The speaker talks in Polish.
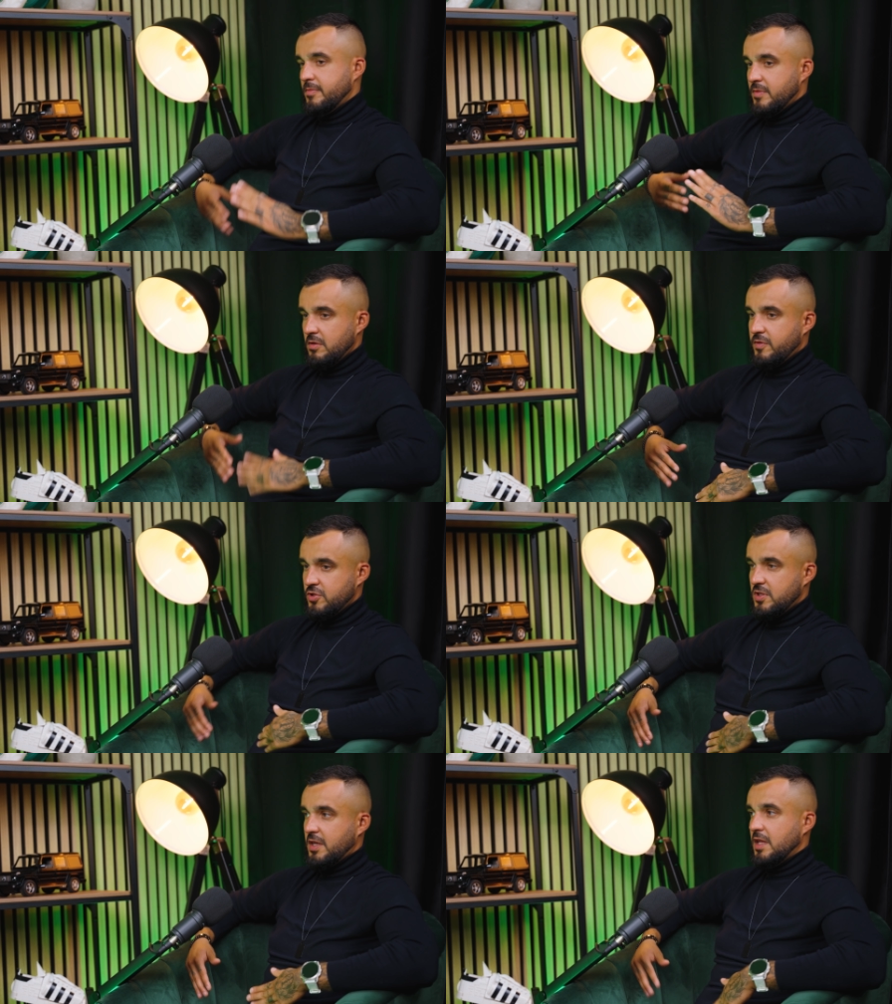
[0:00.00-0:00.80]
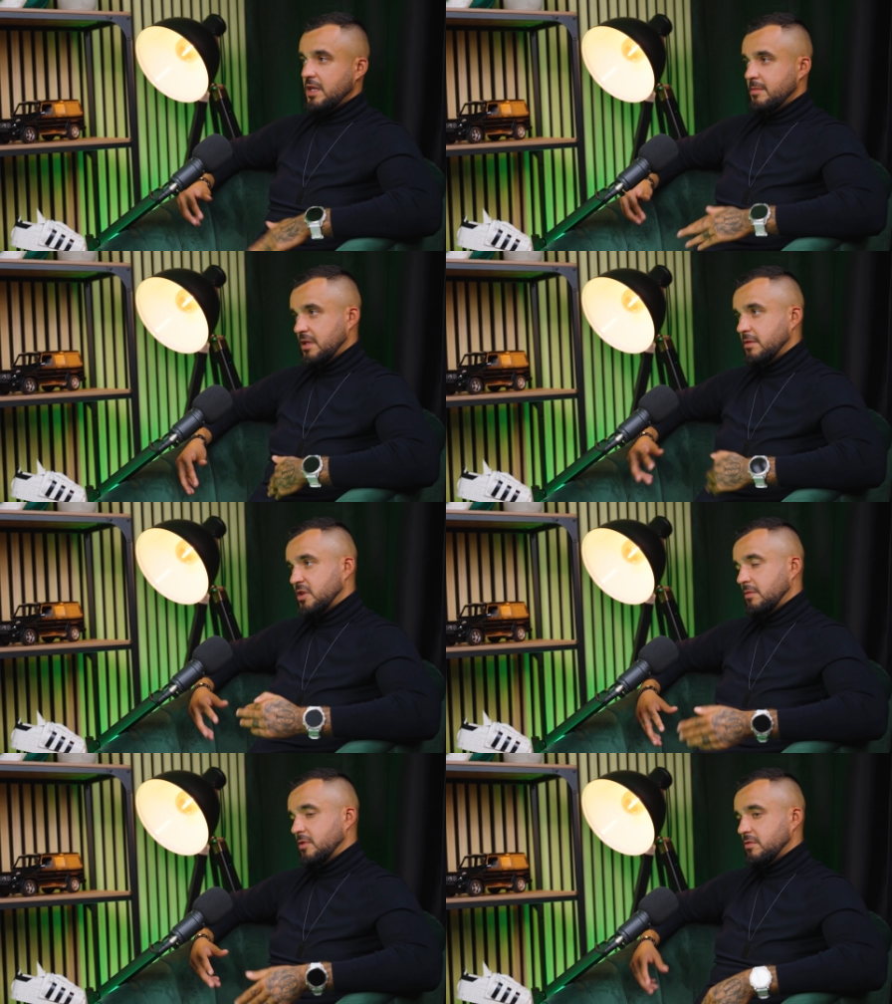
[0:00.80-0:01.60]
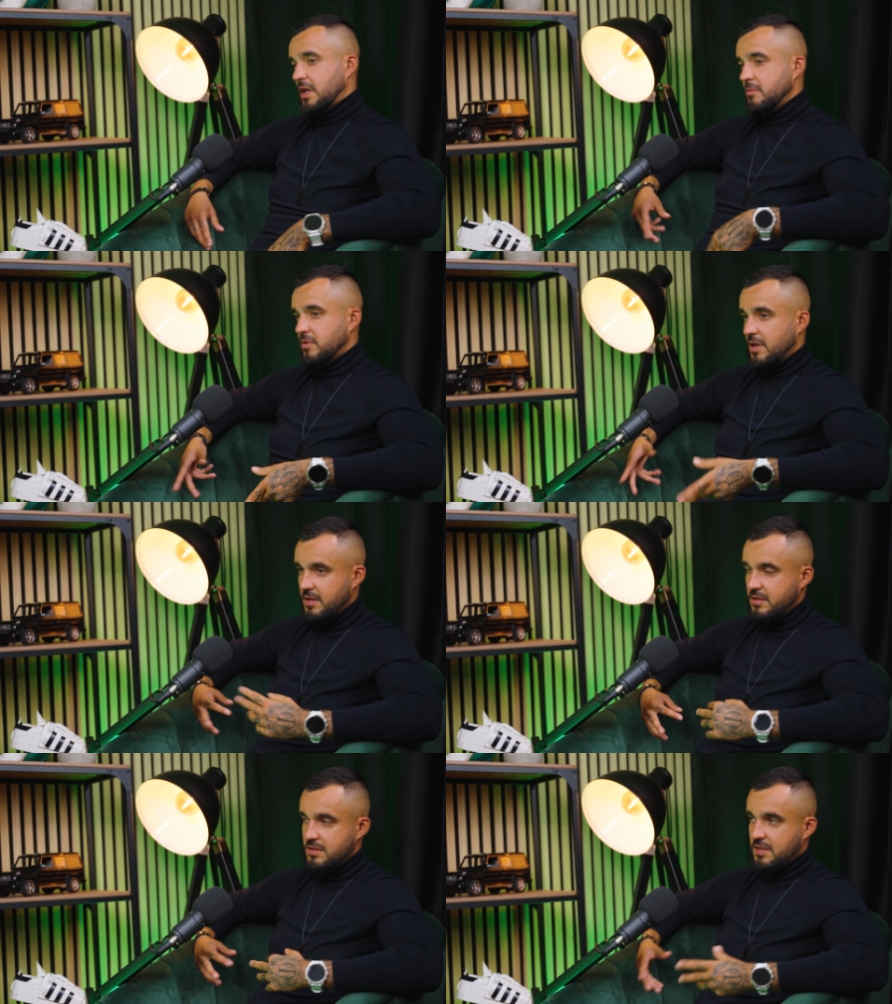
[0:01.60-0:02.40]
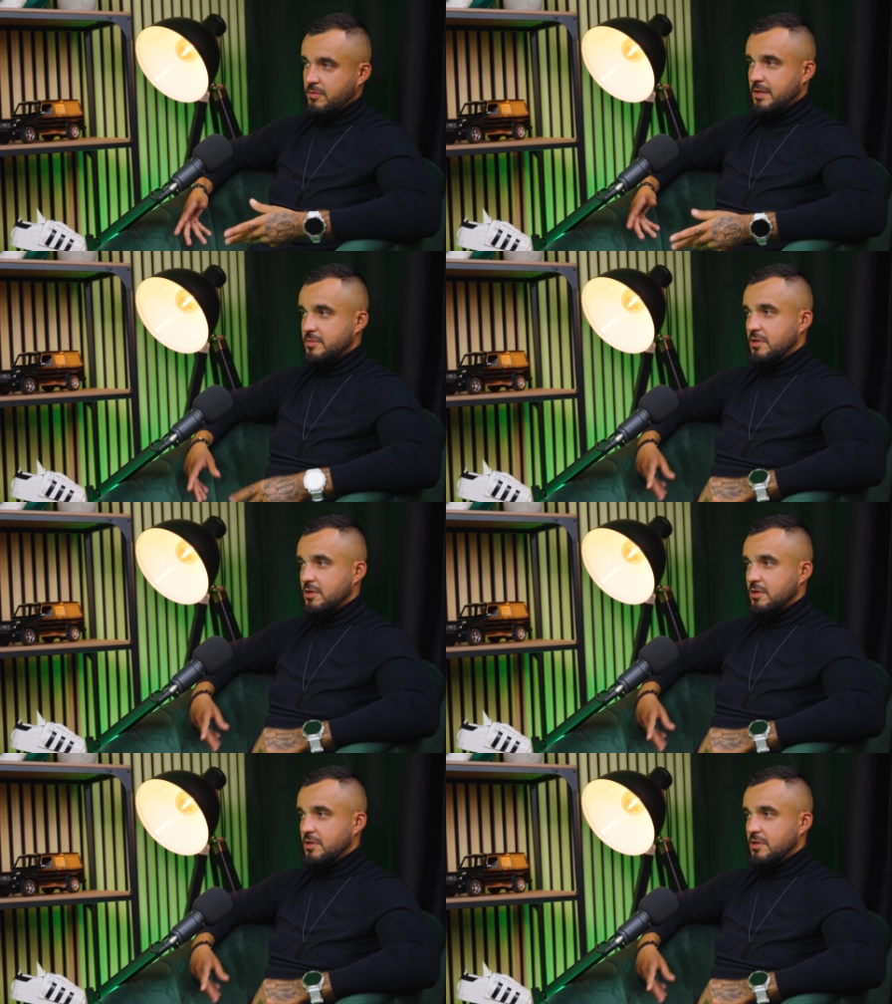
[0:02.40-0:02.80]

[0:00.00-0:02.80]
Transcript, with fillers: No i wchodzi taki najemca do przedmiotu najmu, ale zakładam,